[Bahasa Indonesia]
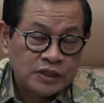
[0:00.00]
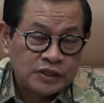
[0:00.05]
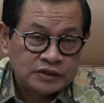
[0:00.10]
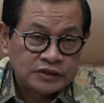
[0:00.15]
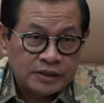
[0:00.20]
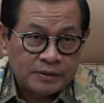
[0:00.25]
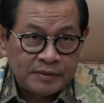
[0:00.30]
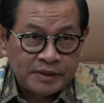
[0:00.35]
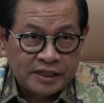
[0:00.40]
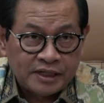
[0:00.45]

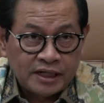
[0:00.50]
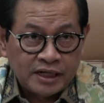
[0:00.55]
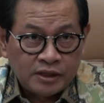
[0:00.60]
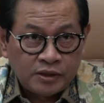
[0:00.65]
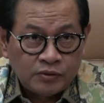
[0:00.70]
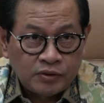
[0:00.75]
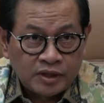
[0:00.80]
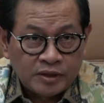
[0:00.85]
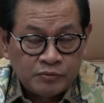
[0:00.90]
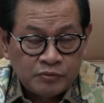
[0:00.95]
sampai dengan
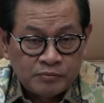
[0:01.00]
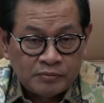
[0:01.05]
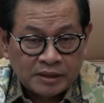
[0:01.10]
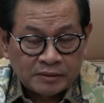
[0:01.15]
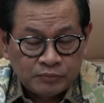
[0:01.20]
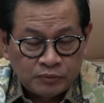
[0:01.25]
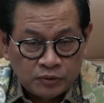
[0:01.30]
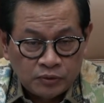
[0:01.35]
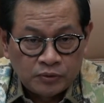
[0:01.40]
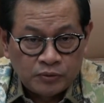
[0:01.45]
2040.
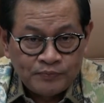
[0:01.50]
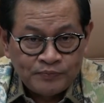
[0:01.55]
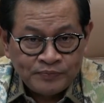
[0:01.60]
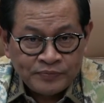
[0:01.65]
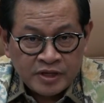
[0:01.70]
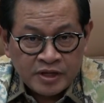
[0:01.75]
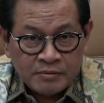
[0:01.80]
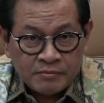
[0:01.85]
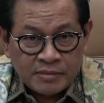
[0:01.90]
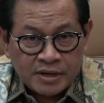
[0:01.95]

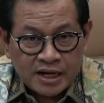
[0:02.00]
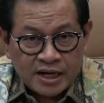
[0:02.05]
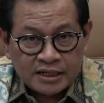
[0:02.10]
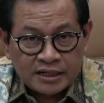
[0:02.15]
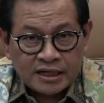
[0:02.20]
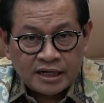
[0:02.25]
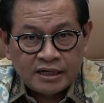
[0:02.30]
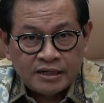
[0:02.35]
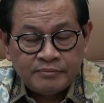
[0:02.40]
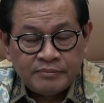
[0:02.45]
Maka
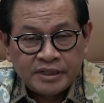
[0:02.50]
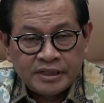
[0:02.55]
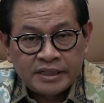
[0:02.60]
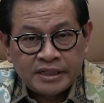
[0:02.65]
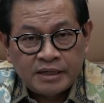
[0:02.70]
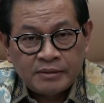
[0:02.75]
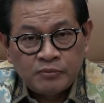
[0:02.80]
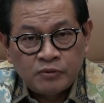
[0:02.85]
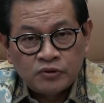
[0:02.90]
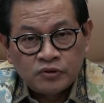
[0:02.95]
dengan
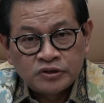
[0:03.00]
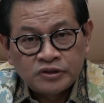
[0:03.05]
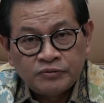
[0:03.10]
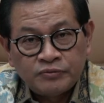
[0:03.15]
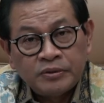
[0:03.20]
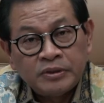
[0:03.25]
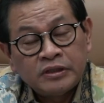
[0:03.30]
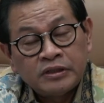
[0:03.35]
demikian bonus